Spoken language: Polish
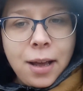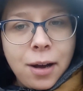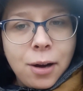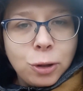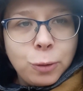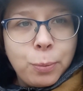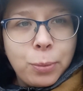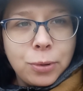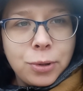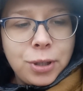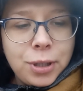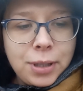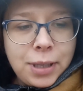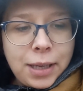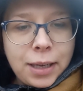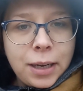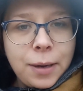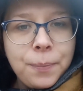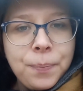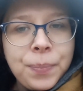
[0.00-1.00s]

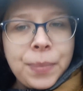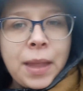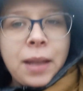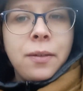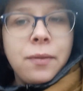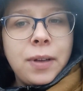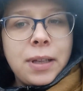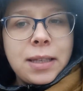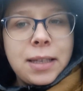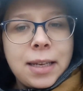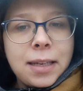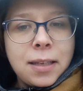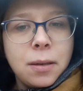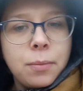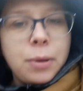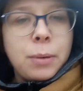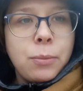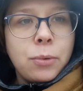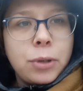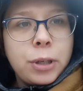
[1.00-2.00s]
odpoczynek, więc ja
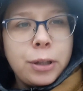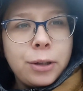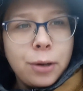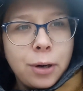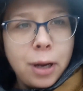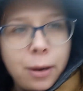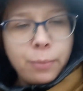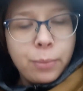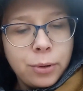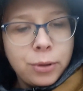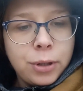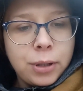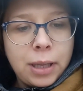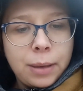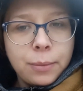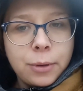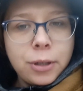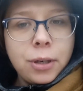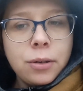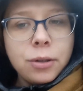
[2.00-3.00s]
sobie może trochę
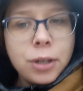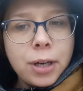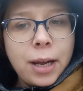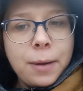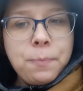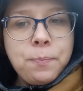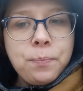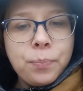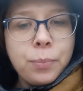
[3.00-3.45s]
poczytam książkę,